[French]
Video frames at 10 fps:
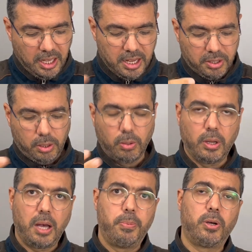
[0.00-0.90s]
hein, ce que
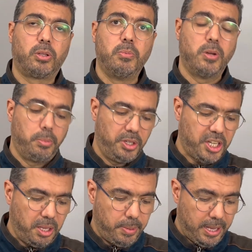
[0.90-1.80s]
rapporte Ibn Abi
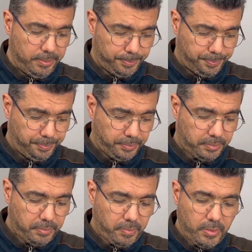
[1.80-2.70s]
Shayba,
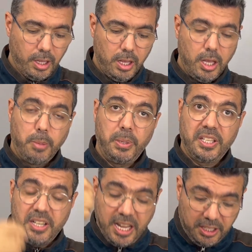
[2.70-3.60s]

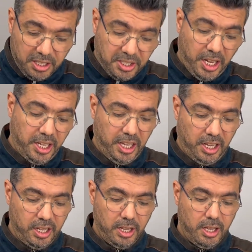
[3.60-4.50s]
bi'isnadin sahih,
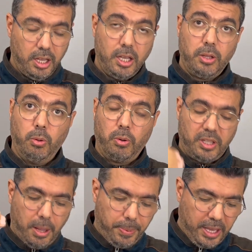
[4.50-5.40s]
donc
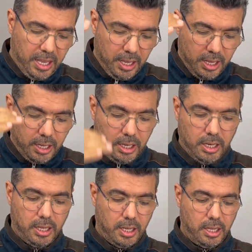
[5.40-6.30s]
d'après
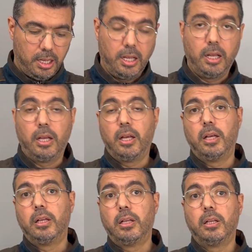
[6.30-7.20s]
euh,
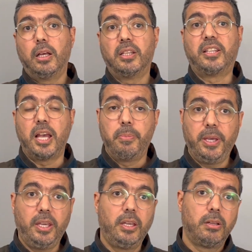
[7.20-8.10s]

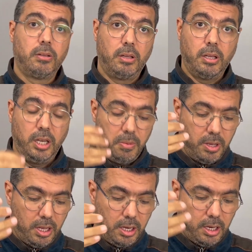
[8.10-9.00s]
Tabi'i,
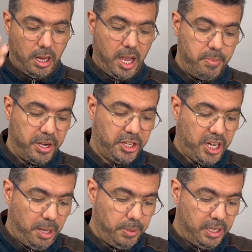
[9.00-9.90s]
Amr
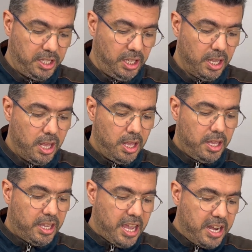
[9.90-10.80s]
al-Sha'bi dit
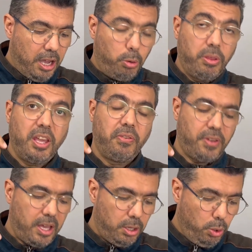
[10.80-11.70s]
كان
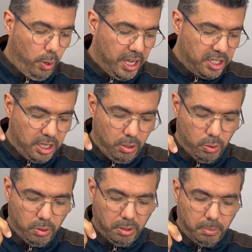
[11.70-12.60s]
حذيفة
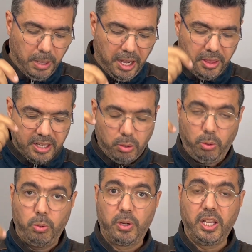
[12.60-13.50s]
يعجل بعض
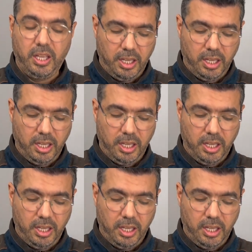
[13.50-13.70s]
سحوره